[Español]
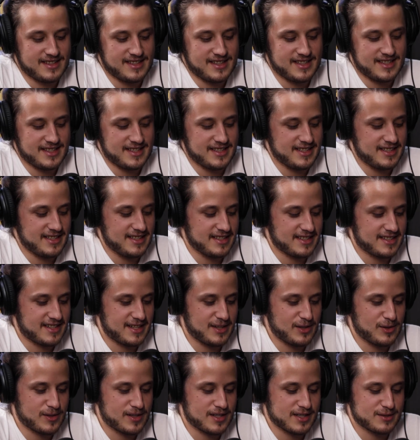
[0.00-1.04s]
Eh,
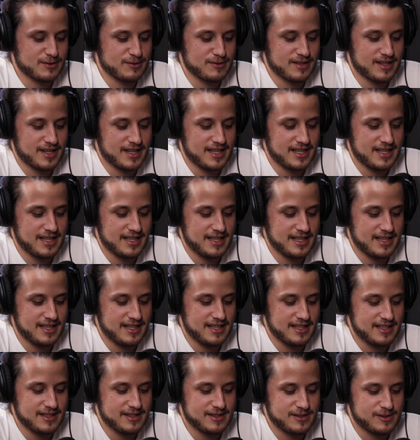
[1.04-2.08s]
creo que es
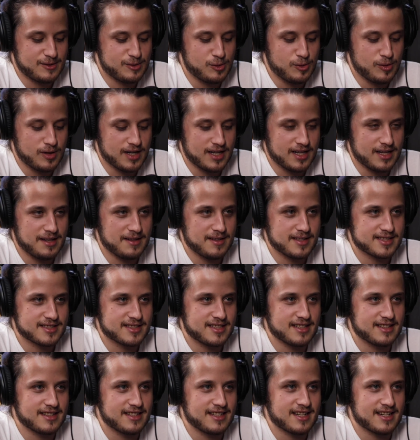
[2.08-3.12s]
una jugada
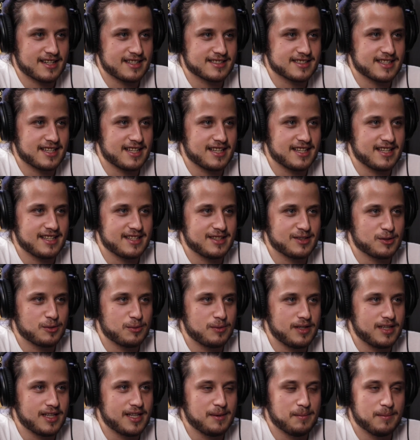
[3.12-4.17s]
bastante arriesgada en
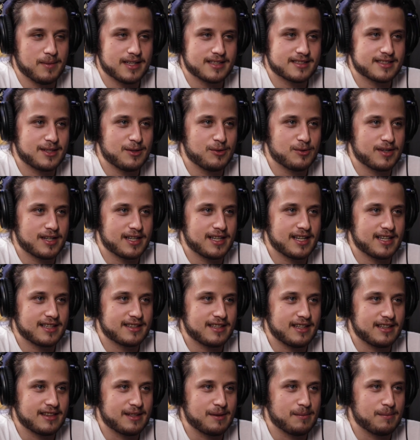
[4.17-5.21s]
tu vida y más a una edad
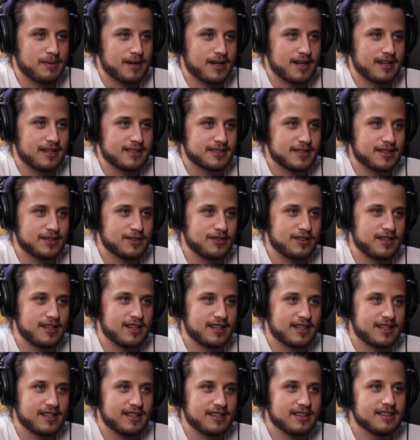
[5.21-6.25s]
tan temprana. Exacto,
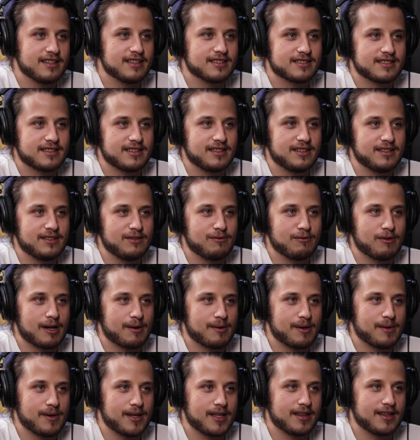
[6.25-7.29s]
tiene que
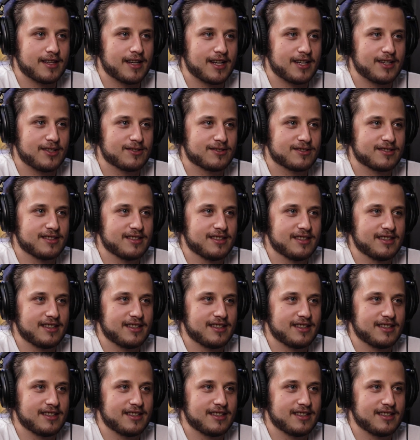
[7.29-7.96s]
19, 20 años.